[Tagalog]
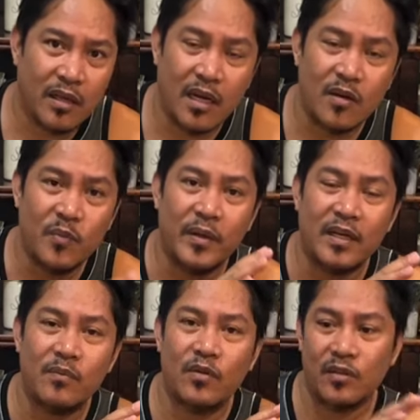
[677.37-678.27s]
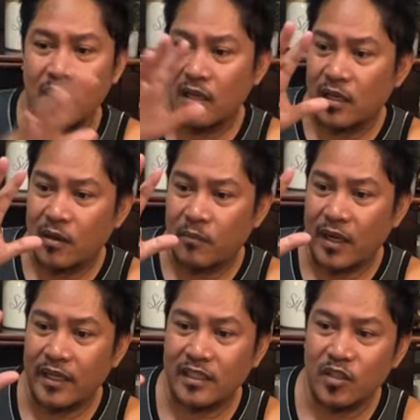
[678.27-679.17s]
E lalo na pag namurot,
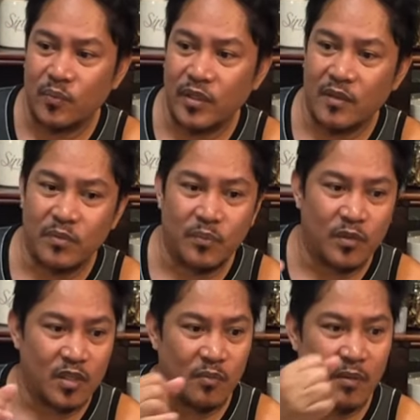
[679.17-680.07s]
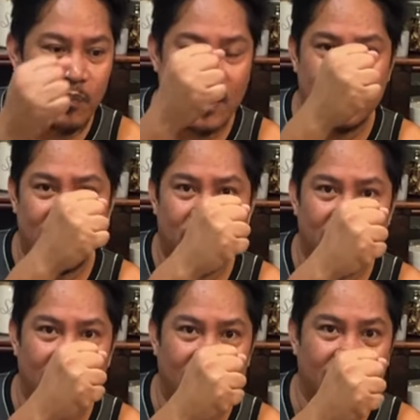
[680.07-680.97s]
makikita niyo po yung napupulot ng mga plastic
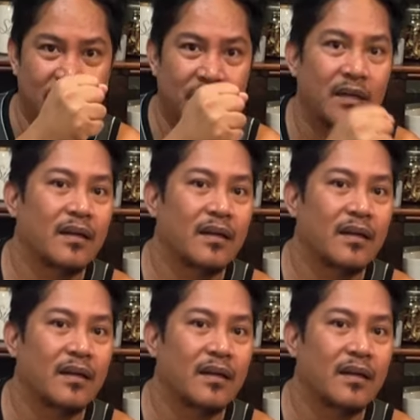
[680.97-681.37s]
bag na itim.